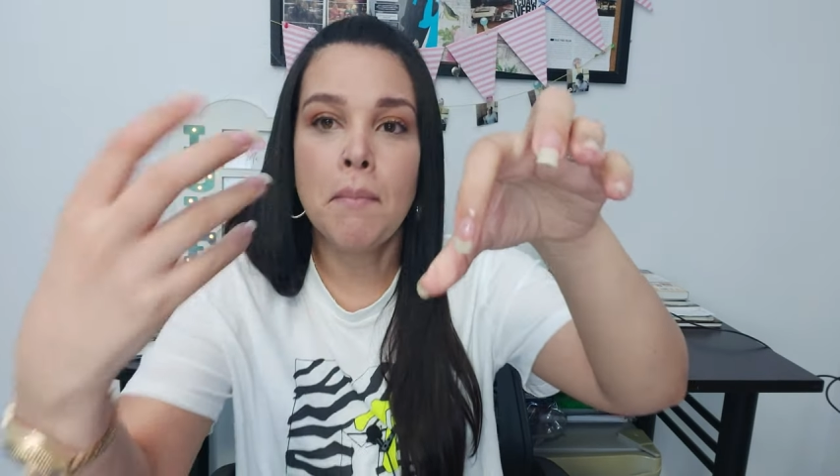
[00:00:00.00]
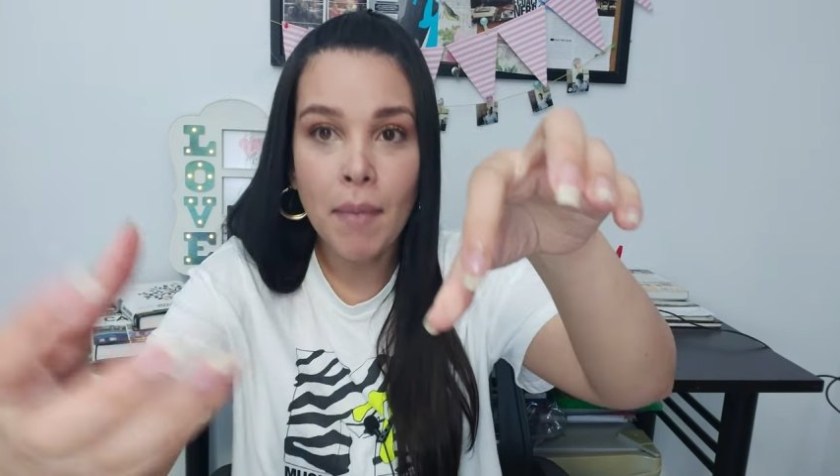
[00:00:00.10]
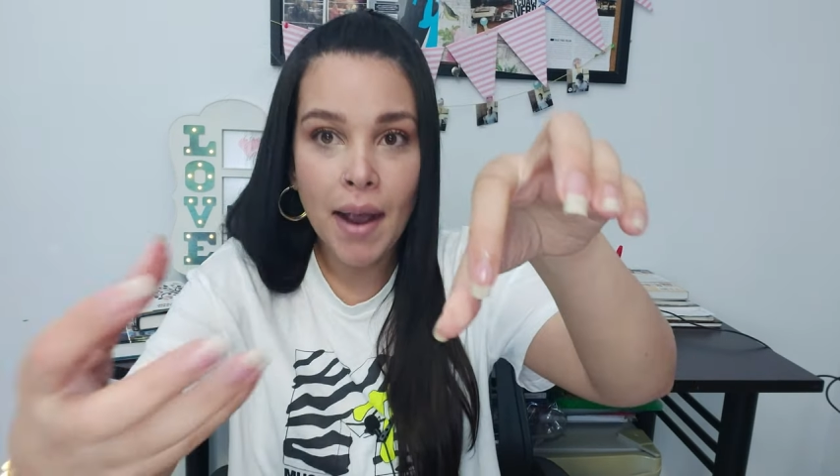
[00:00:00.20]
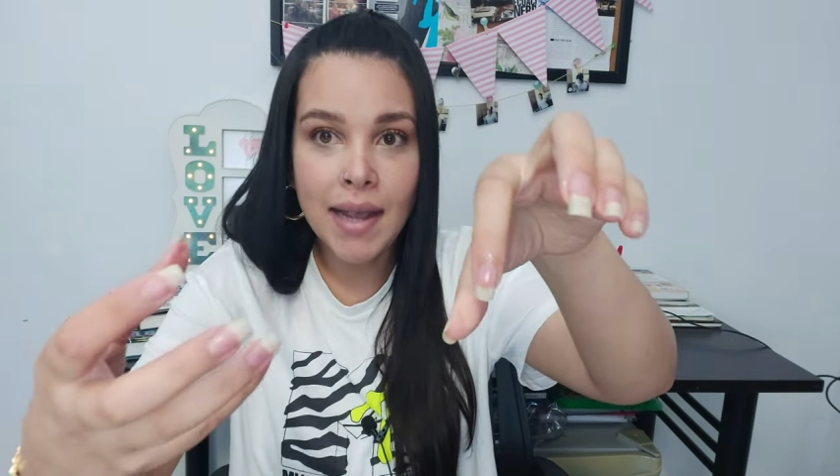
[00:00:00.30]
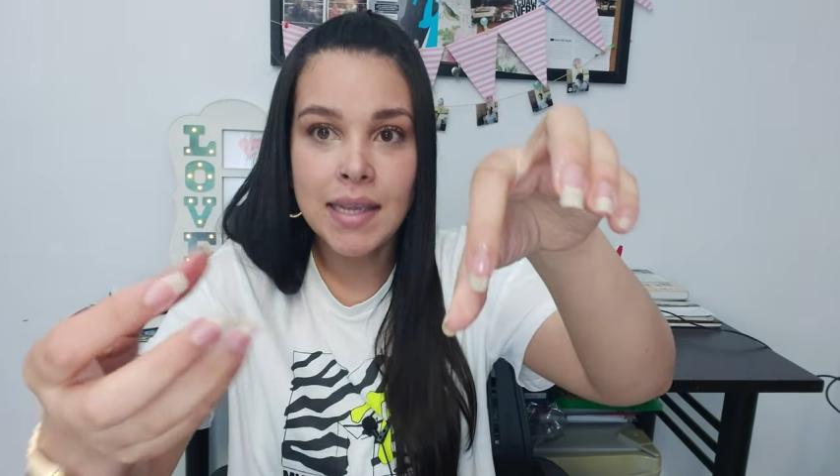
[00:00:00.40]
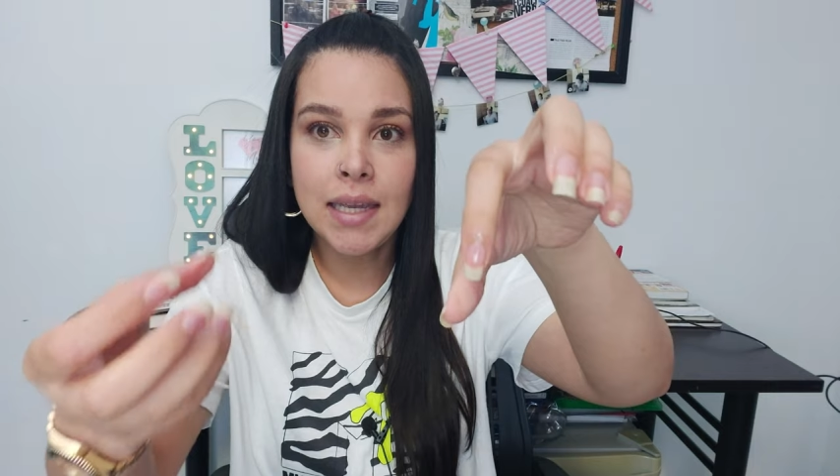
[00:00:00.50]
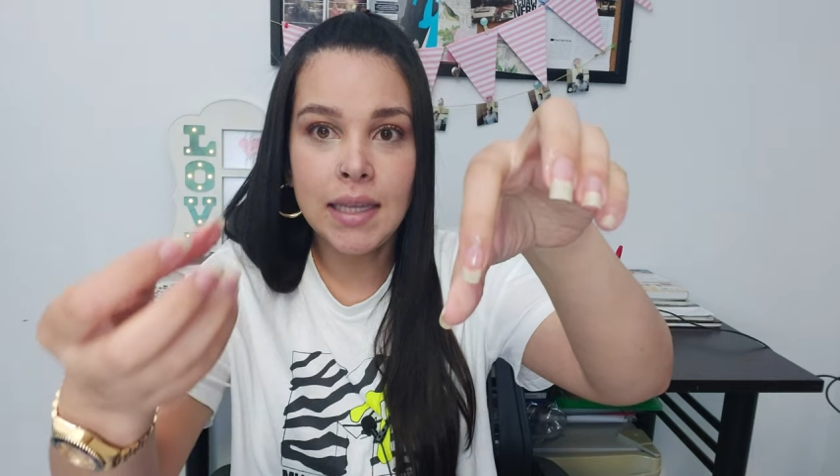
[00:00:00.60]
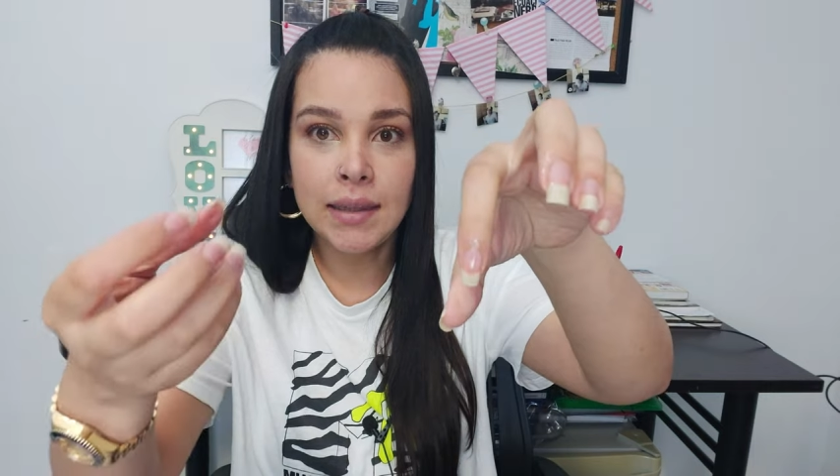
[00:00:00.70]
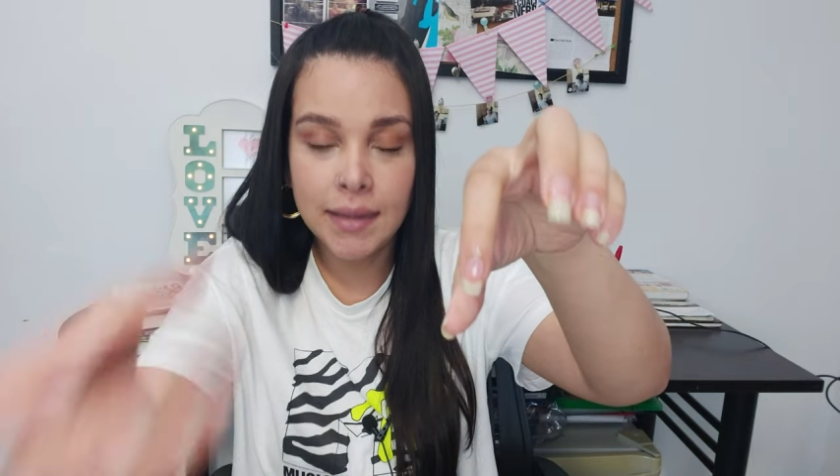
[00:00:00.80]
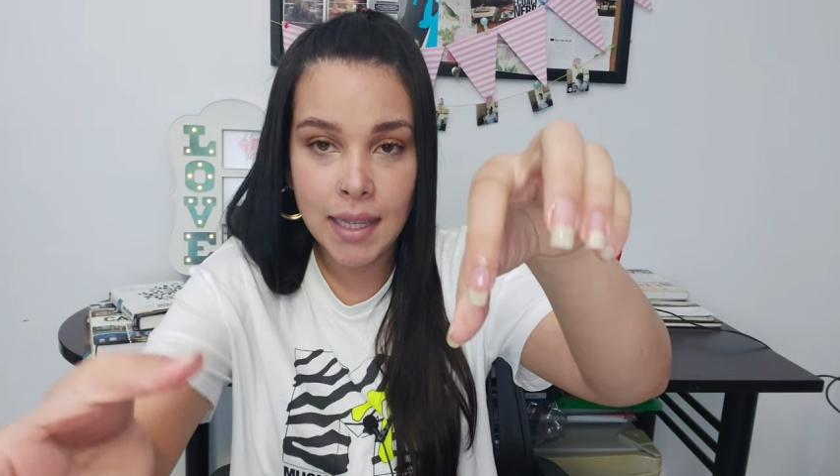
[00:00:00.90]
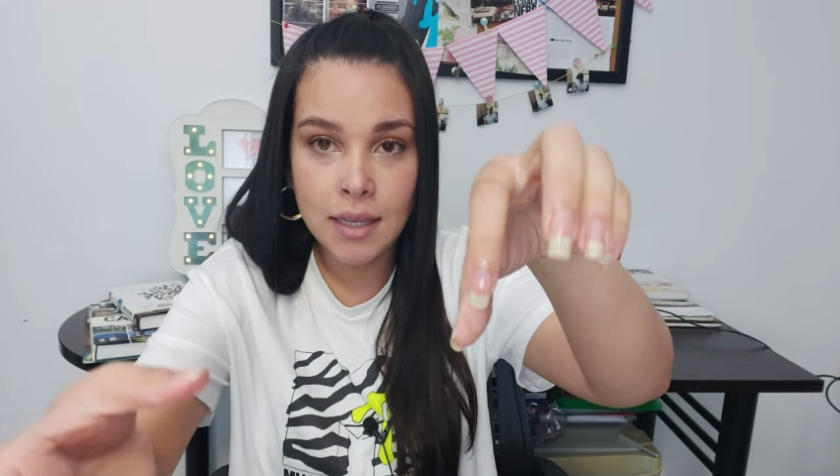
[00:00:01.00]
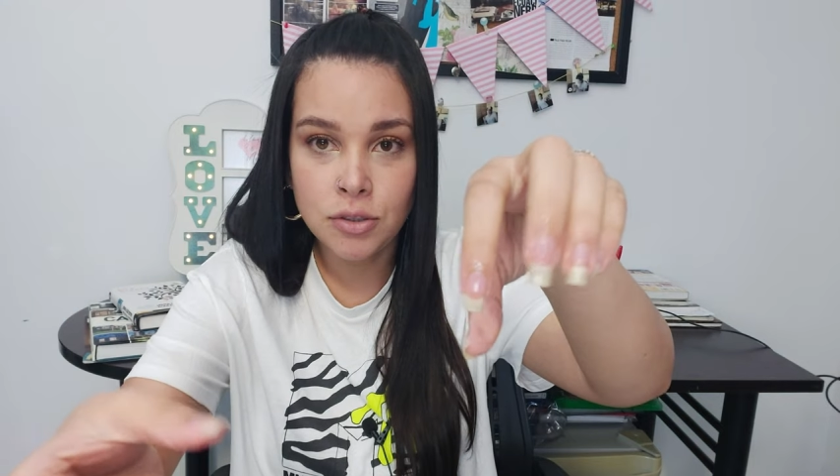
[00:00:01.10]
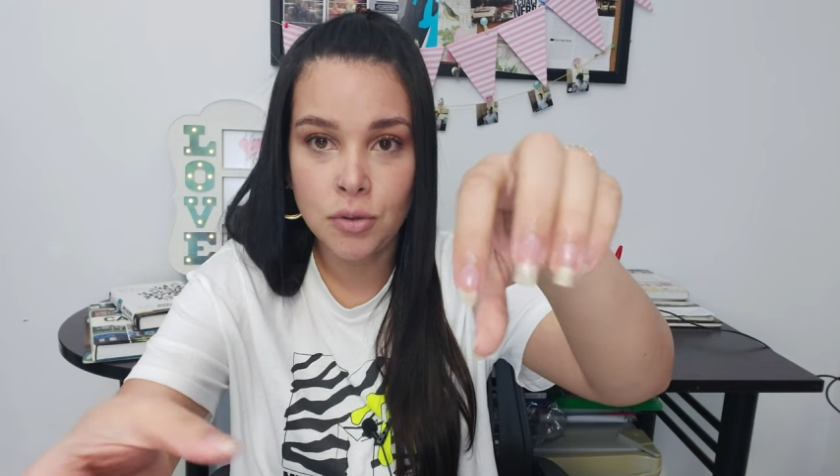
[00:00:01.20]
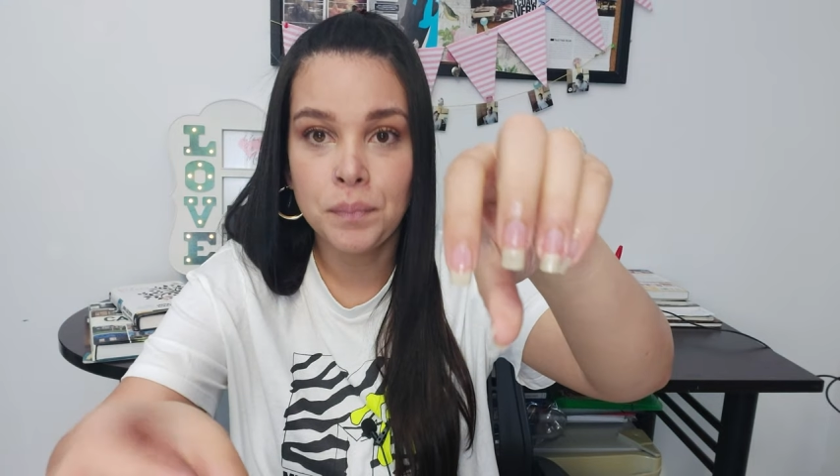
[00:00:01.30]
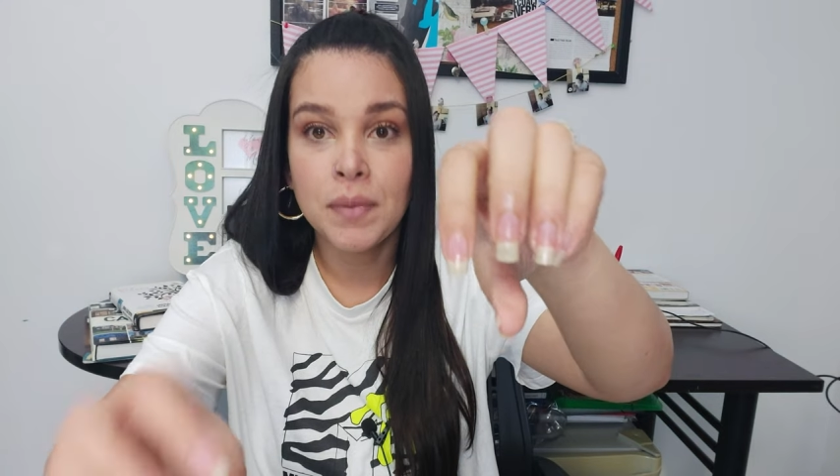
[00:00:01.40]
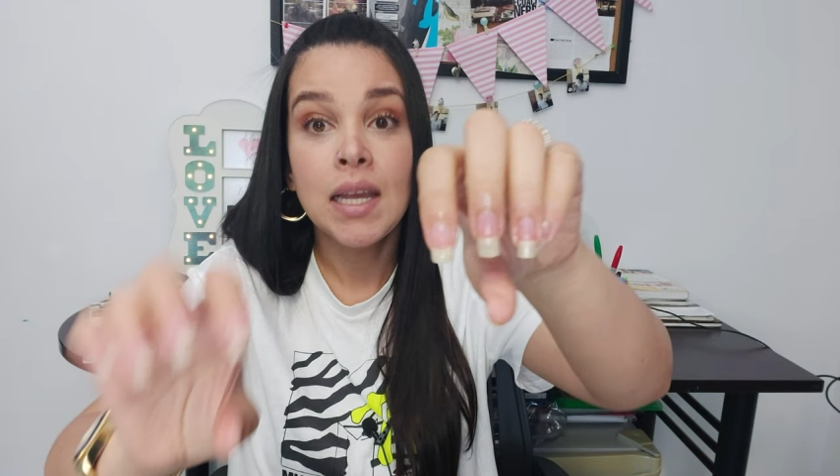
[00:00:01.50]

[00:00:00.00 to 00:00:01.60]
más intenso.